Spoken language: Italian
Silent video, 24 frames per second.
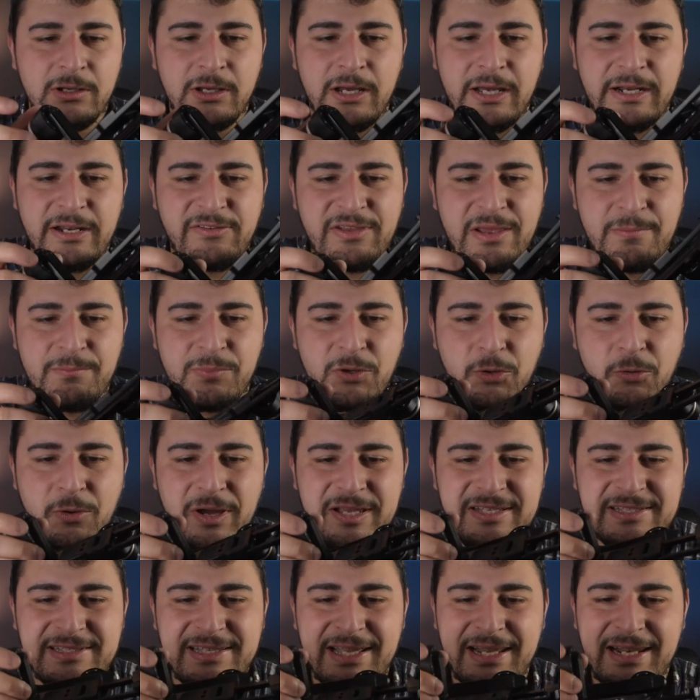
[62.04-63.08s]
Ad esempio,
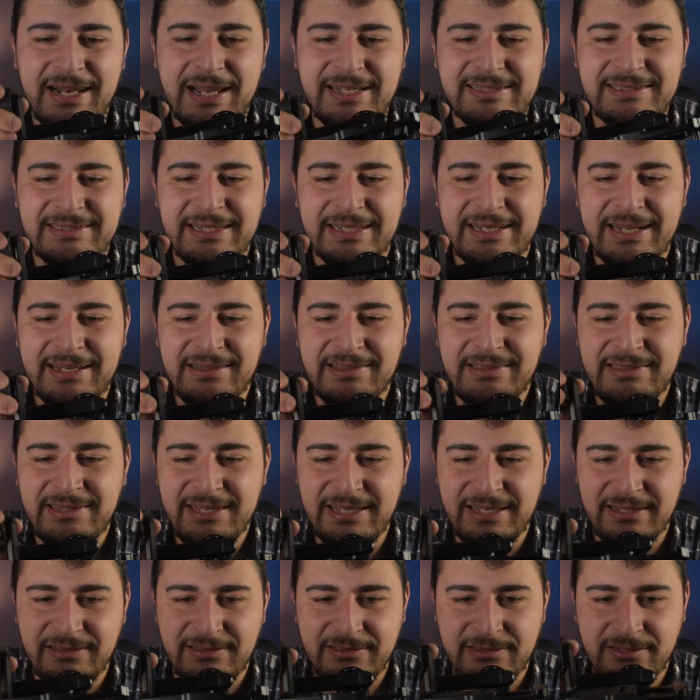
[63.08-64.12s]
questo è l'asse del
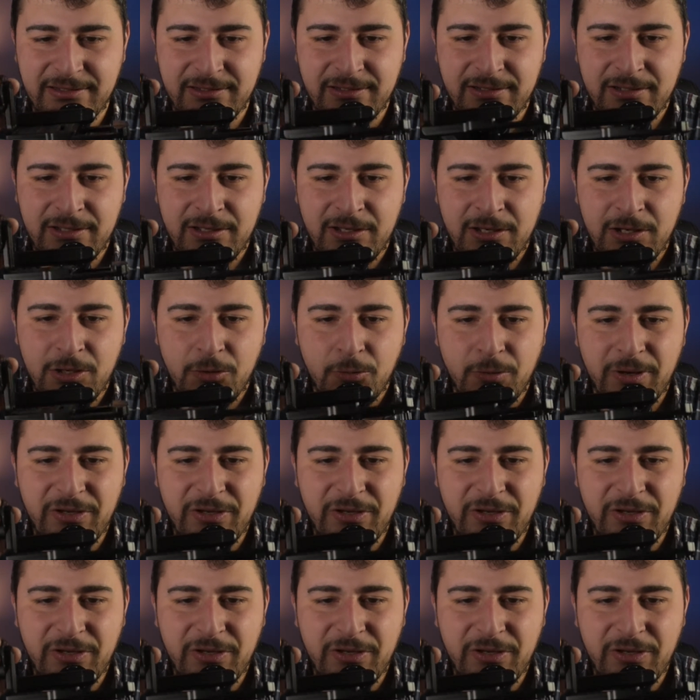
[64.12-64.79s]
tilt.